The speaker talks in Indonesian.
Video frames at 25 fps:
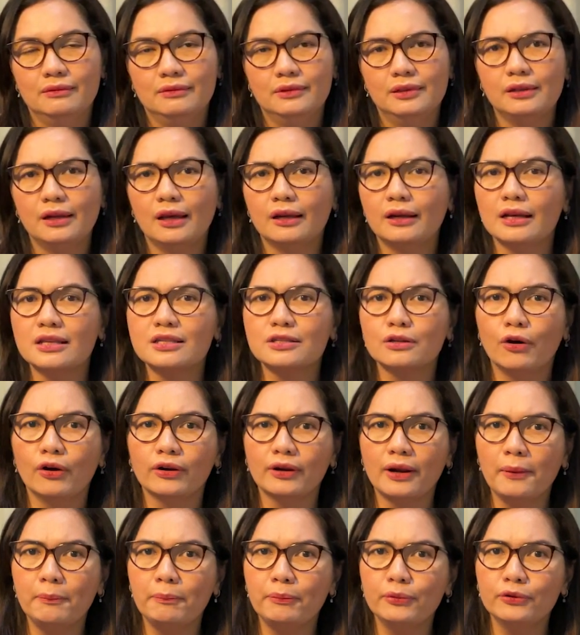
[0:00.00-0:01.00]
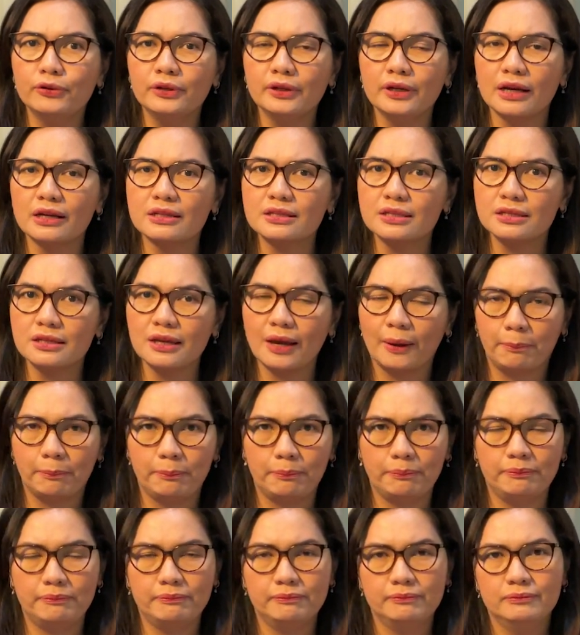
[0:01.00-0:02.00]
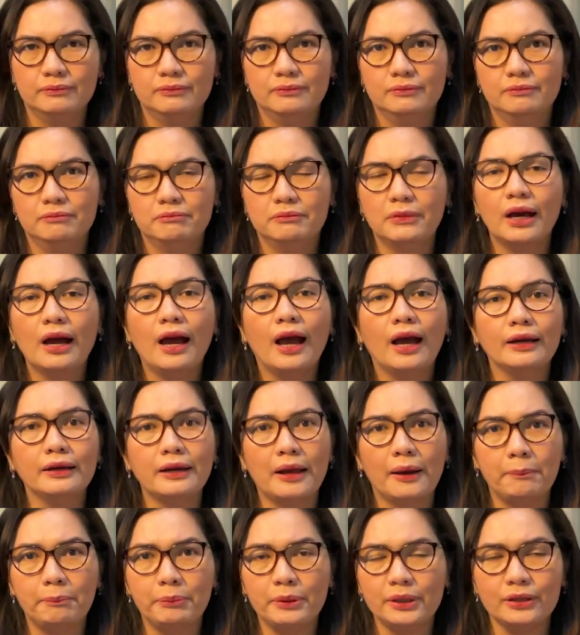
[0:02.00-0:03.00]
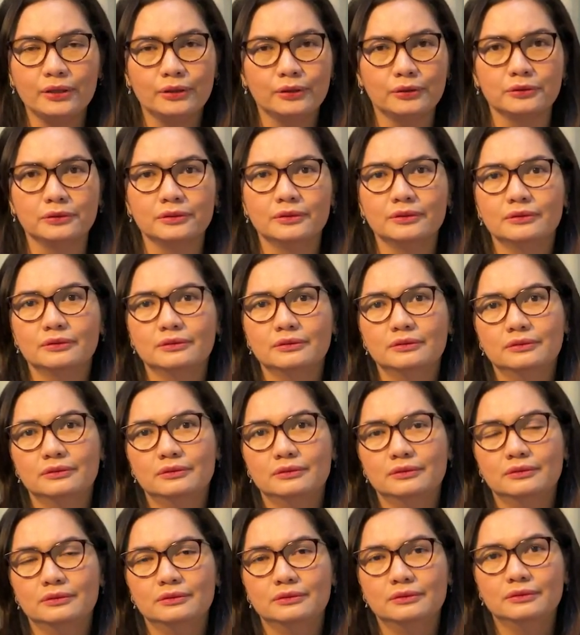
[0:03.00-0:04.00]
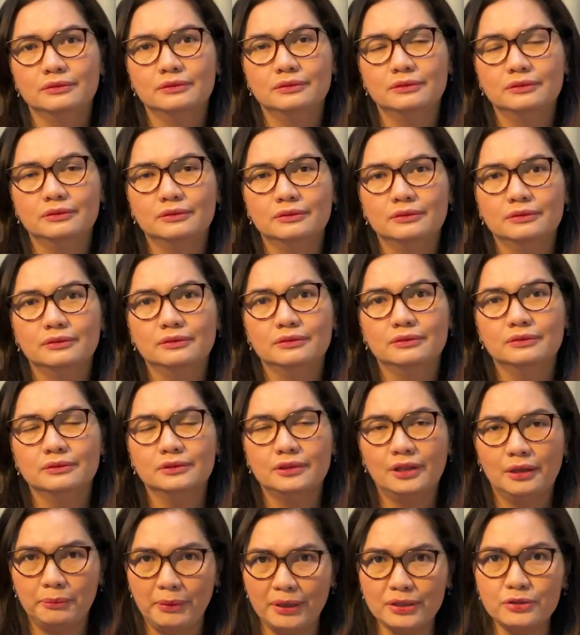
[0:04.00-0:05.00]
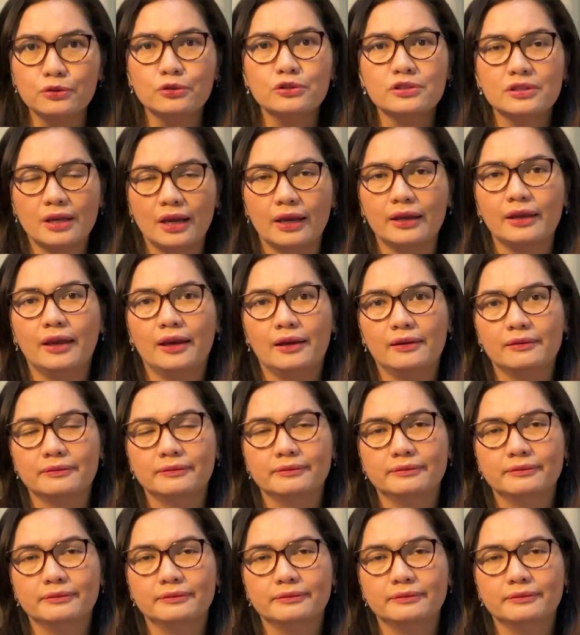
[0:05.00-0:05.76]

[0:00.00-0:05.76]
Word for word: Tidak ada seorang pun yang siap menghadapi itu. Termasuk saya.